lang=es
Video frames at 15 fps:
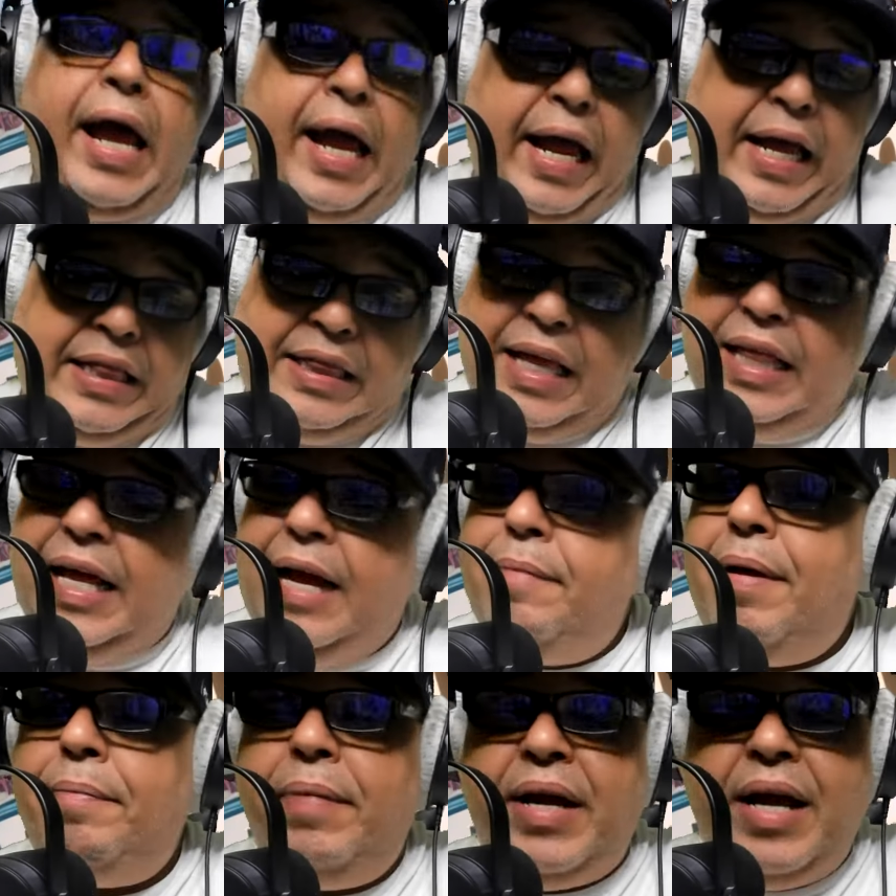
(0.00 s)
Gente de él
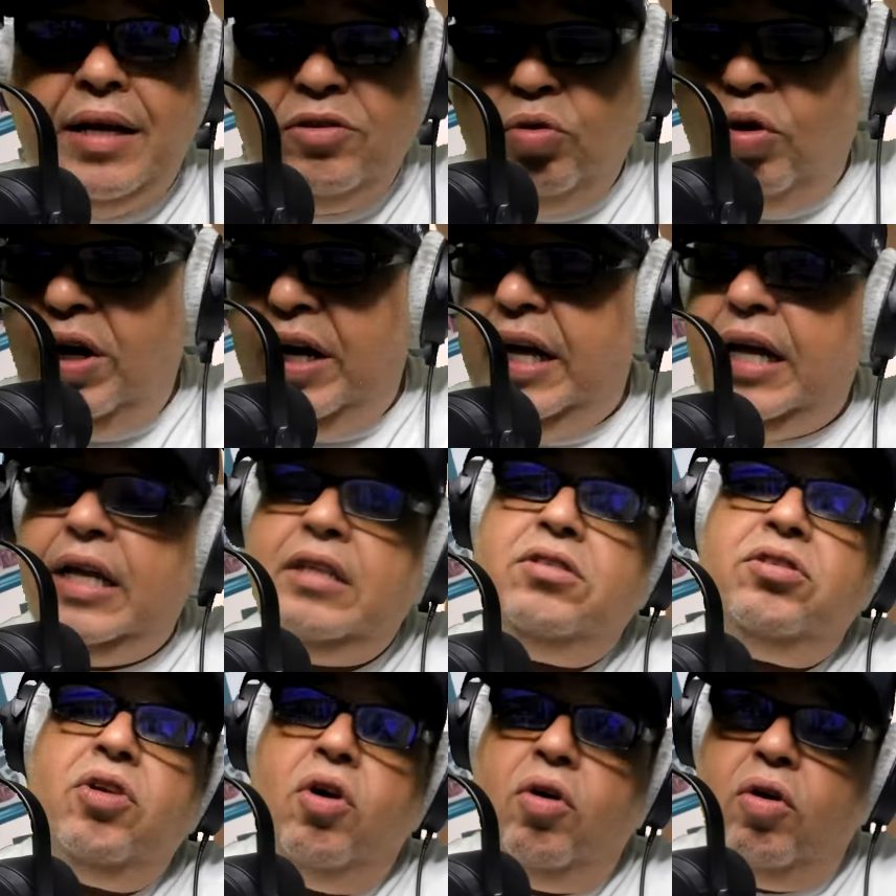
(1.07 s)
me envía sus
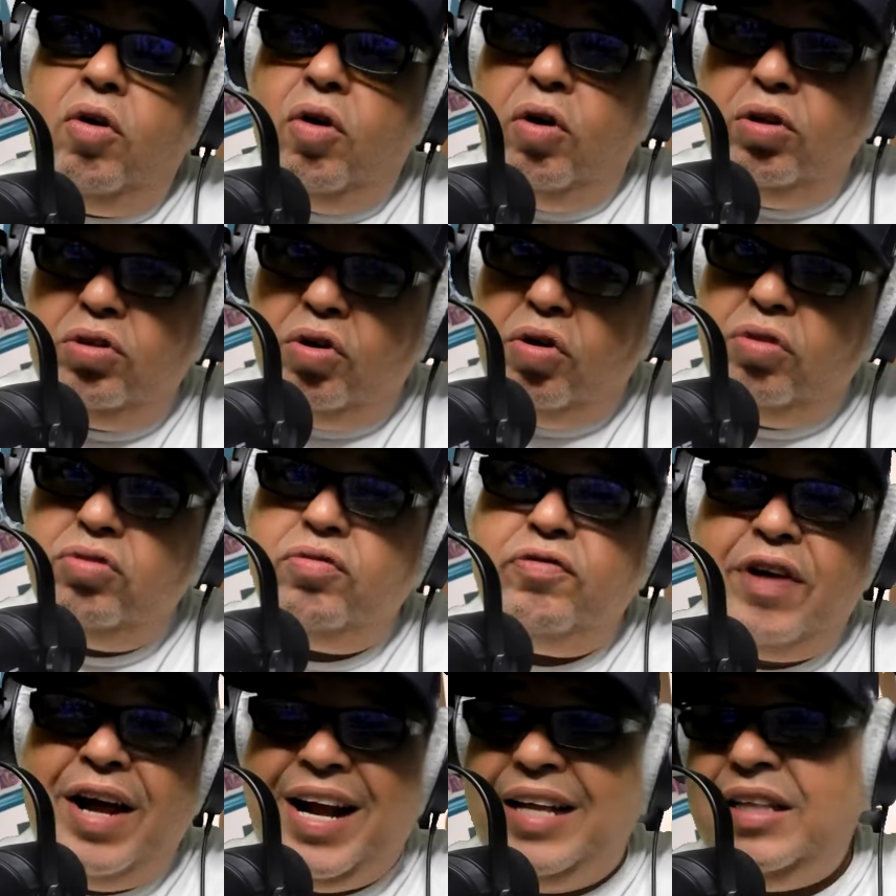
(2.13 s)
links, otros
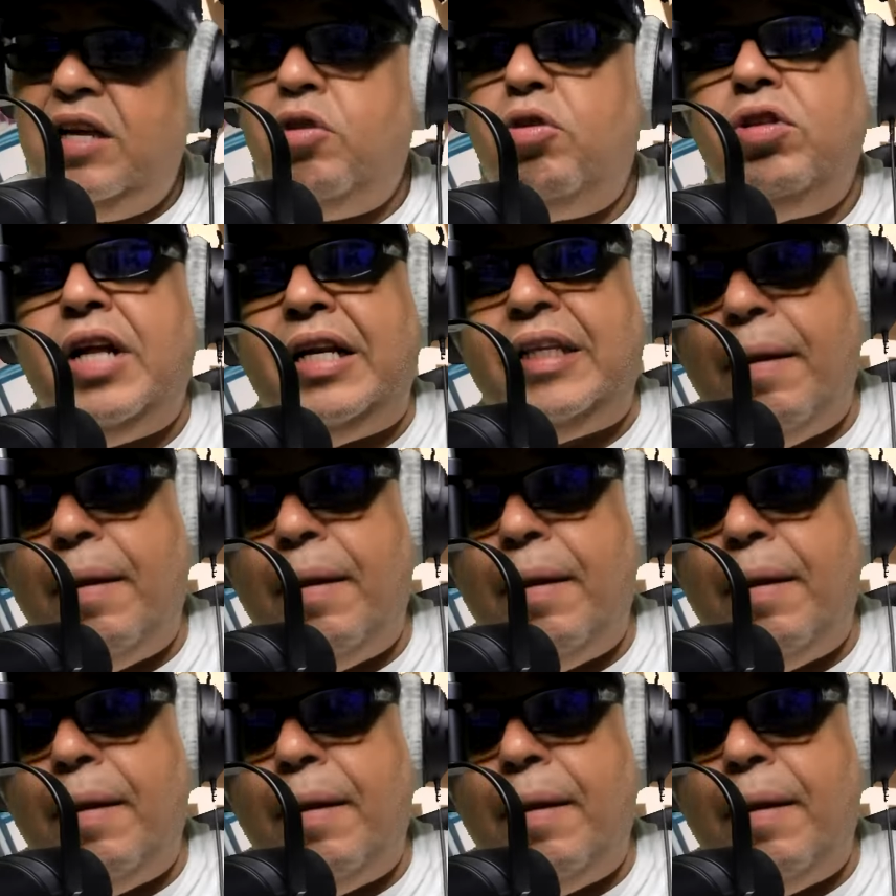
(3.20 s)
fanáticos de él